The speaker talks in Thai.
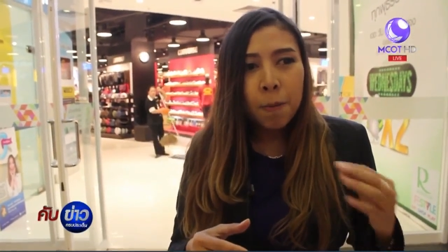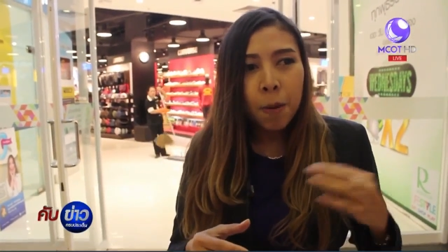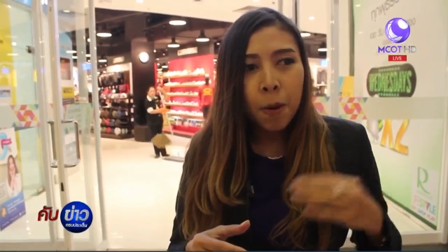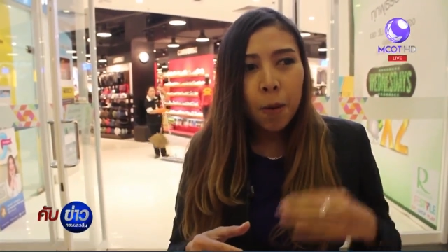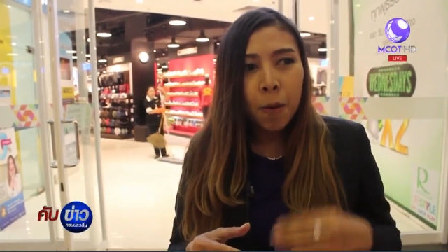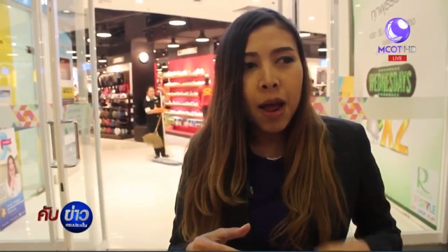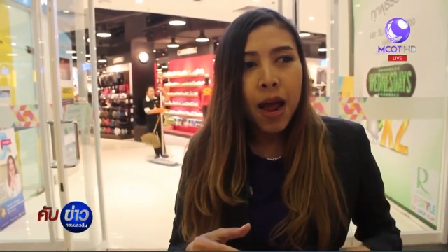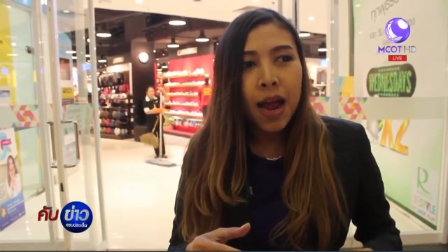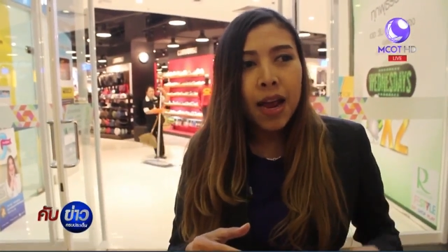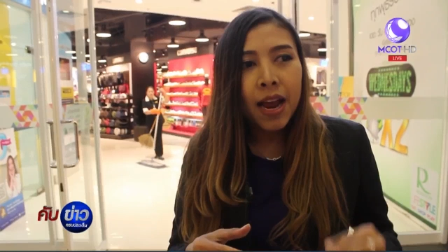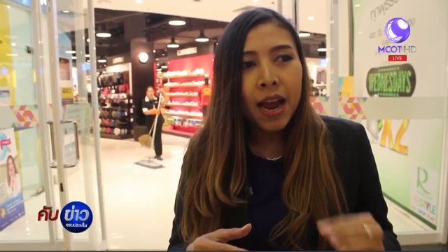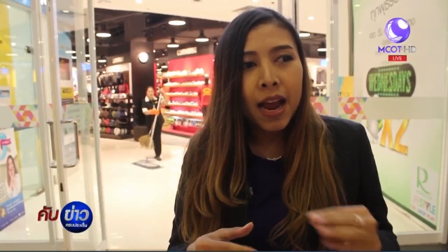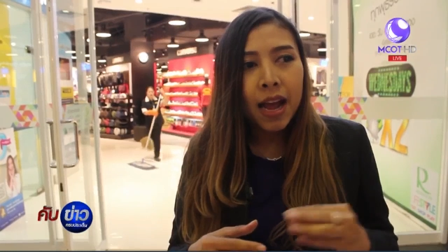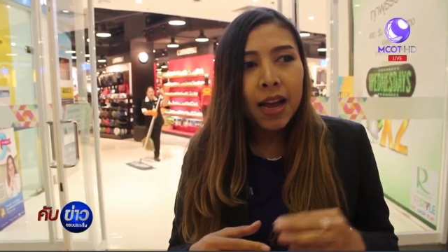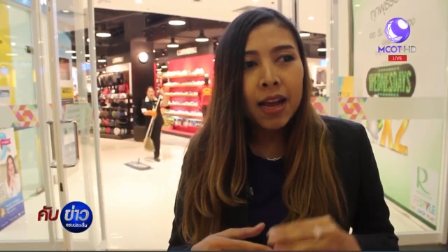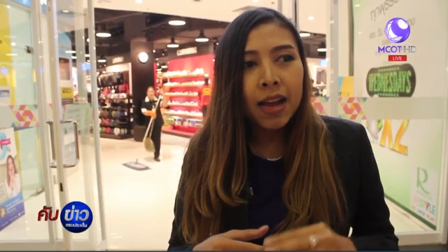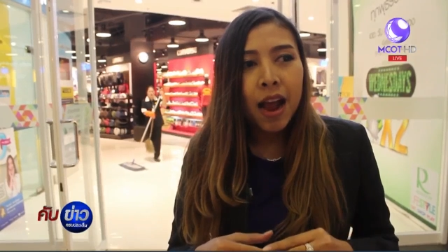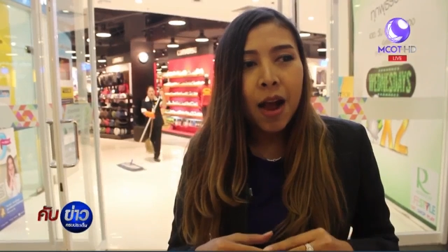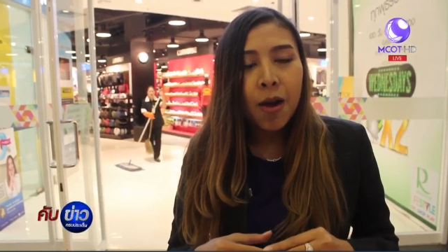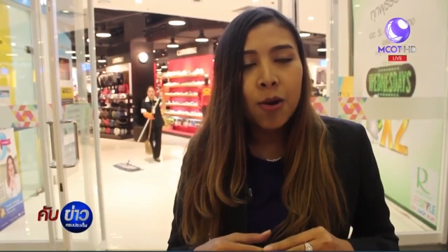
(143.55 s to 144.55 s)
บอกว่าให้
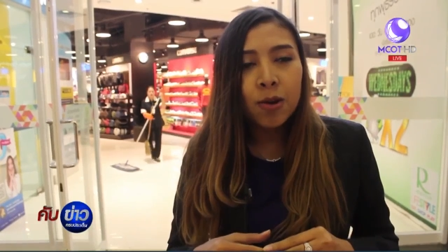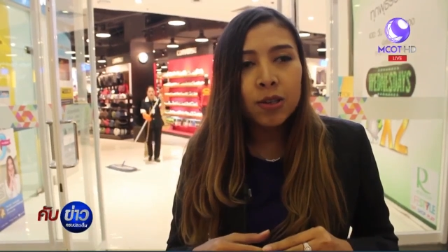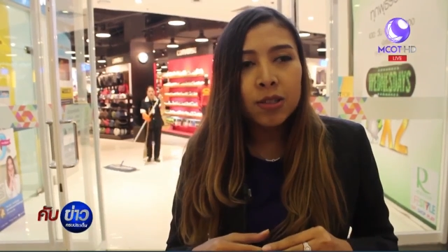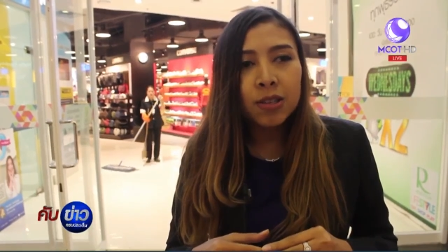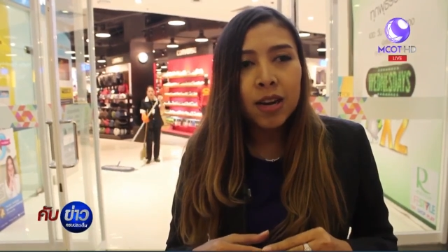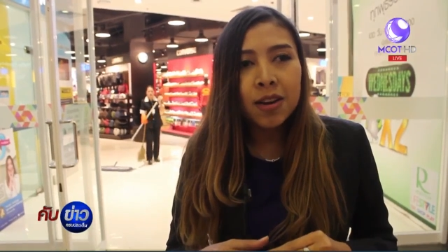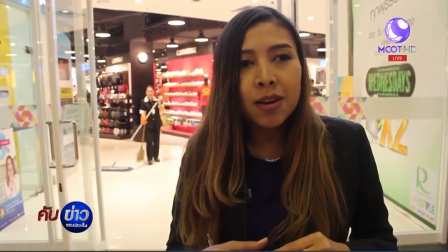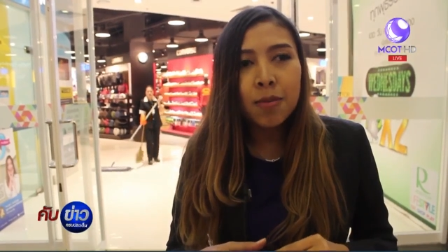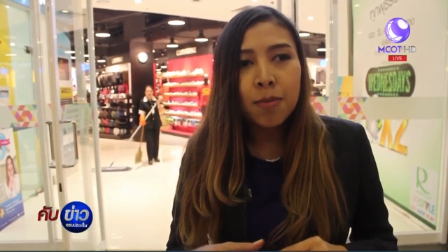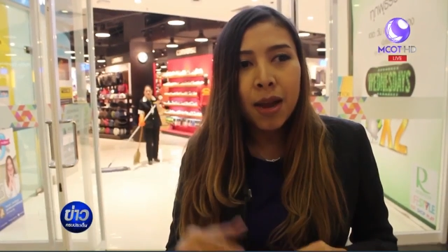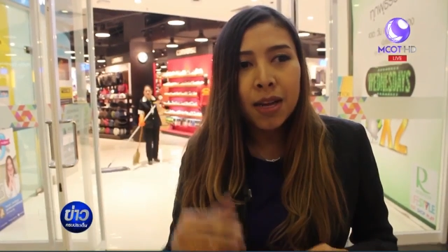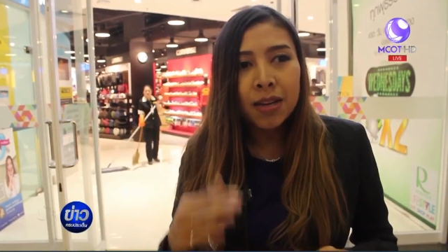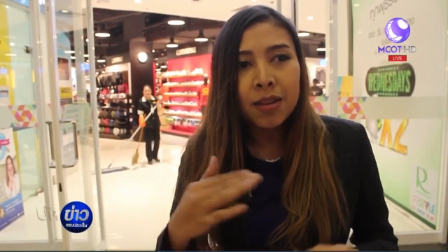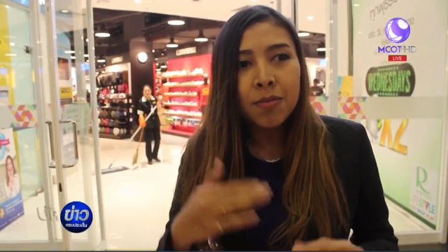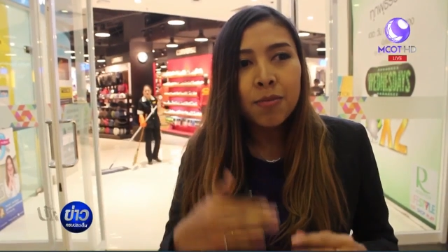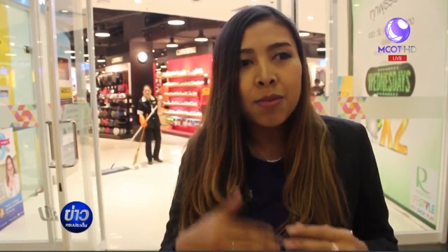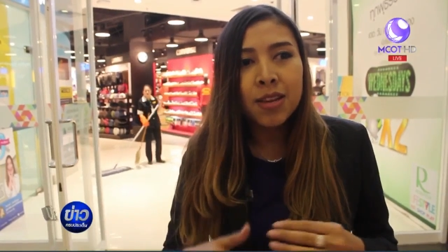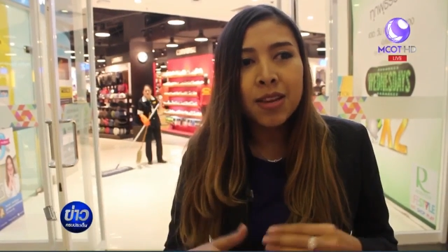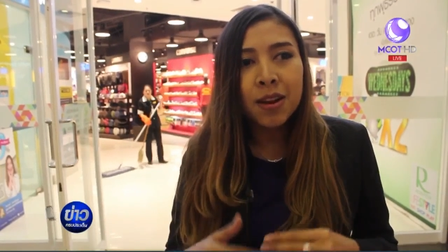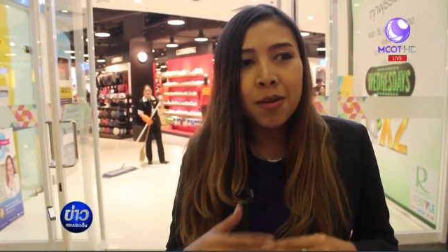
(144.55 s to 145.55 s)
อ่ะเอาธนบัตร
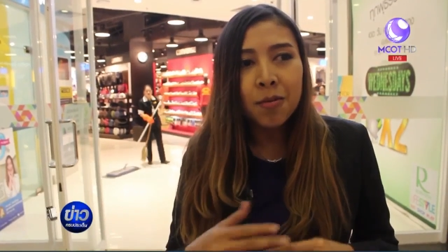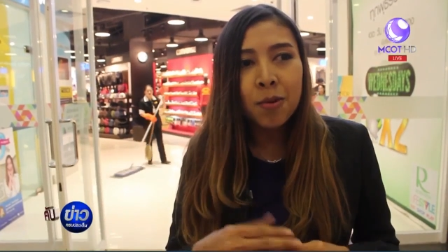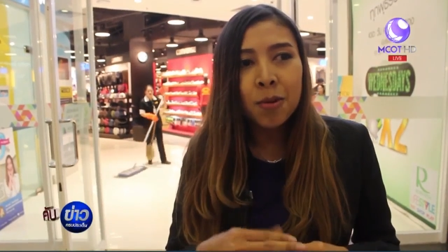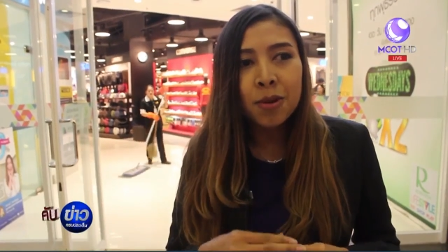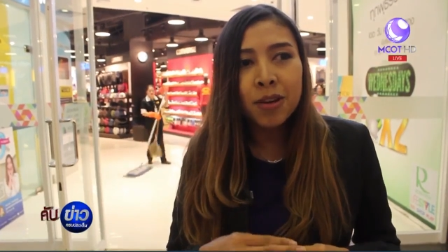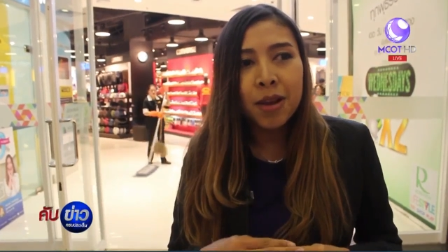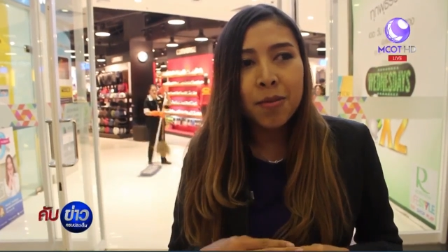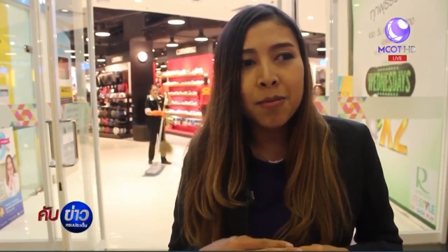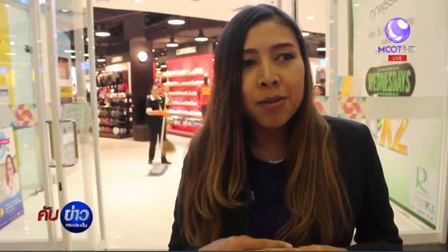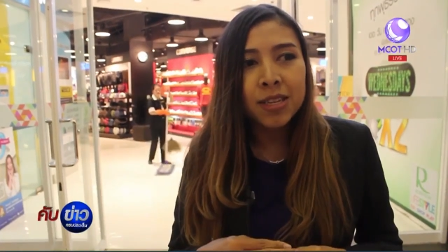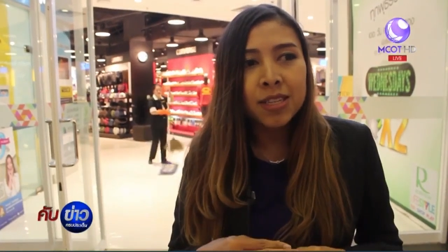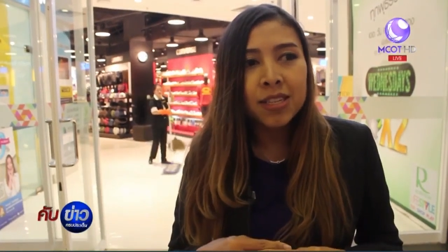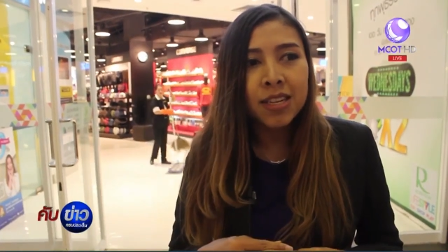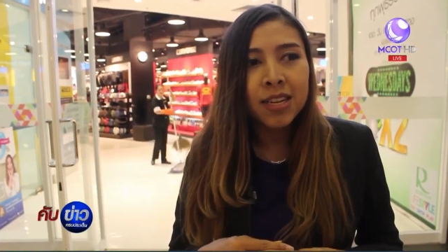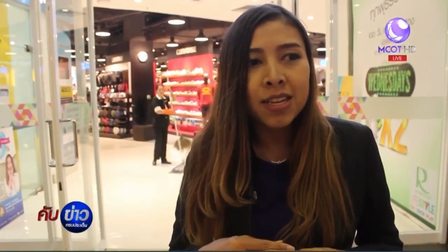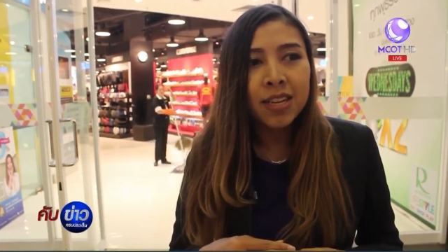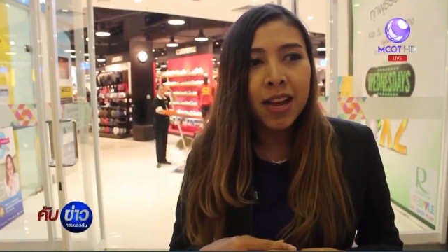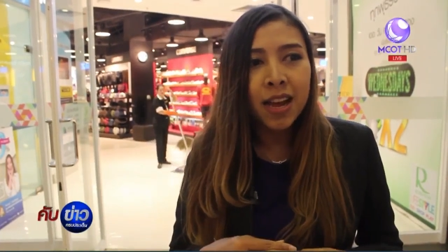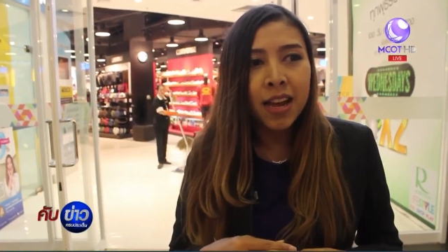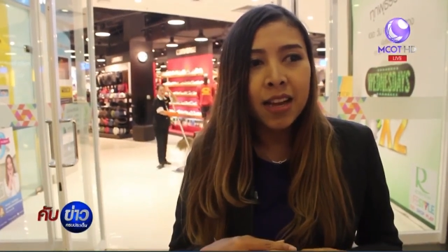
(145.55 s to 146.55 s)
ที่มีทั้งหมดในบัญ
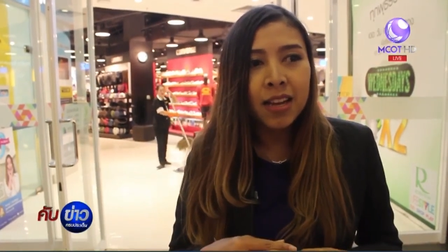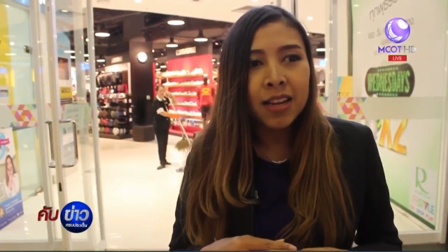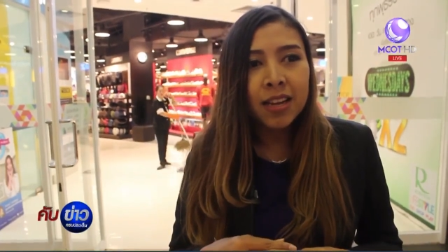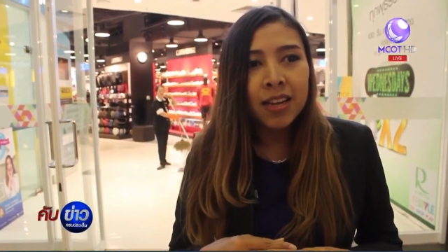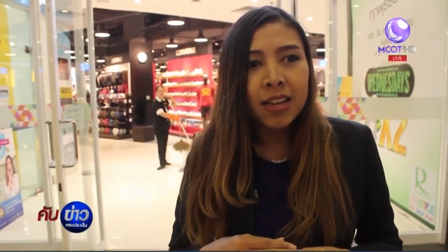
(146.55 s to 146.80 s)
ชีเนี่ย